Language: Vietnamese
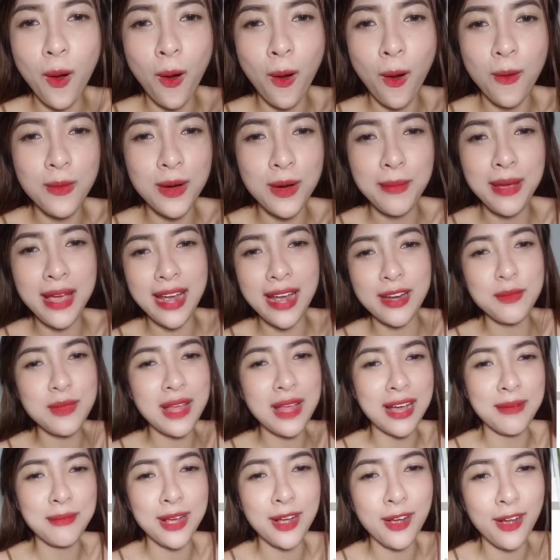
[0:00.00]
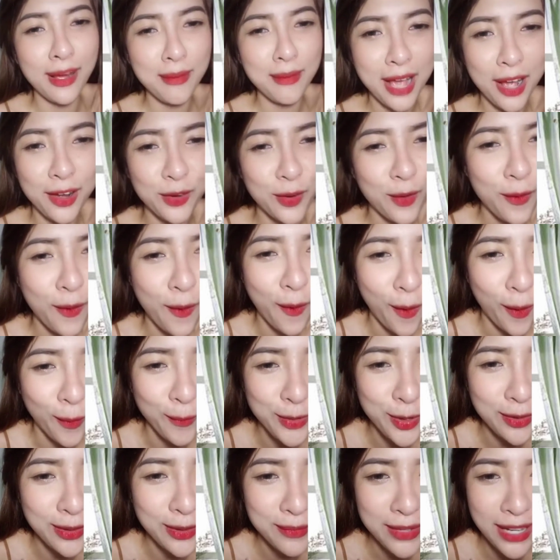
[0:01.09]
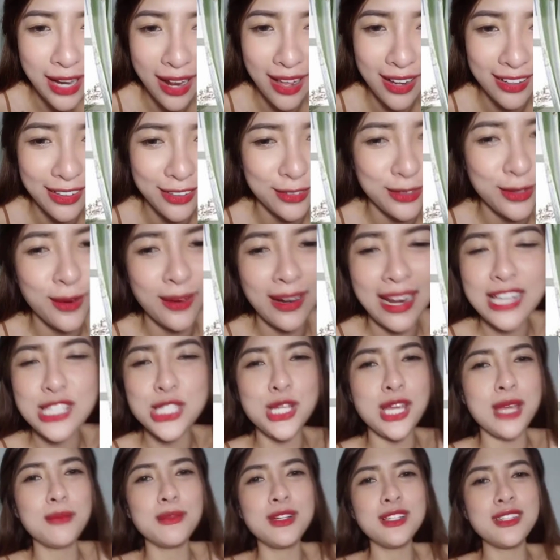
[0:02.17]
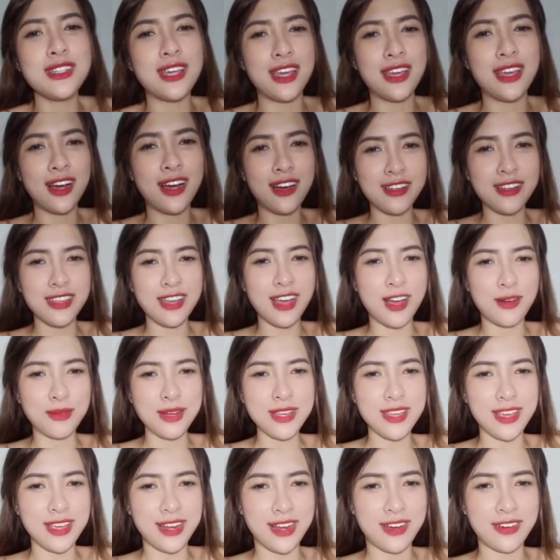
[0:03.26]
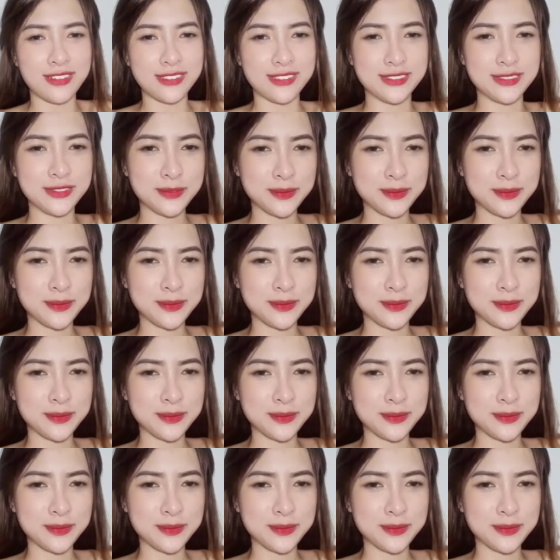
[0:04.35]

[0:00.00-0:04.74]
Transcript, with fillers: cô hồn mà mấy thằng những thằng mấy, thằng cô hồn vô room vô cái livestream với chị thôi chứ không có gì đâu